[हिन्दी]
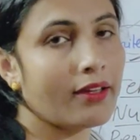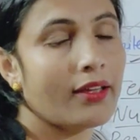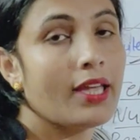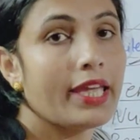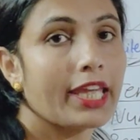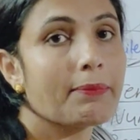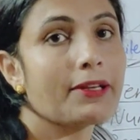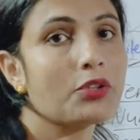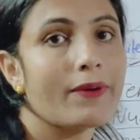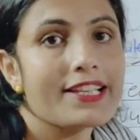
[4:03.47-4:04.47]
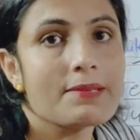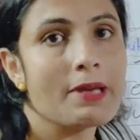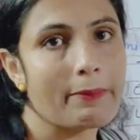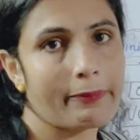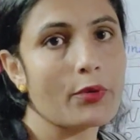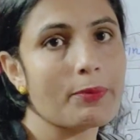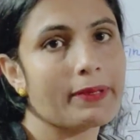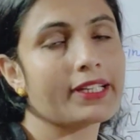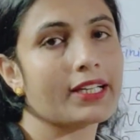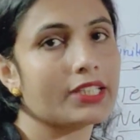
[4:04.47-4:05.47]
है एक बार दोबारा से मैं आपको
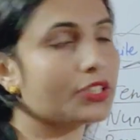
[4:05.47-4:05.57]
रिपीट कर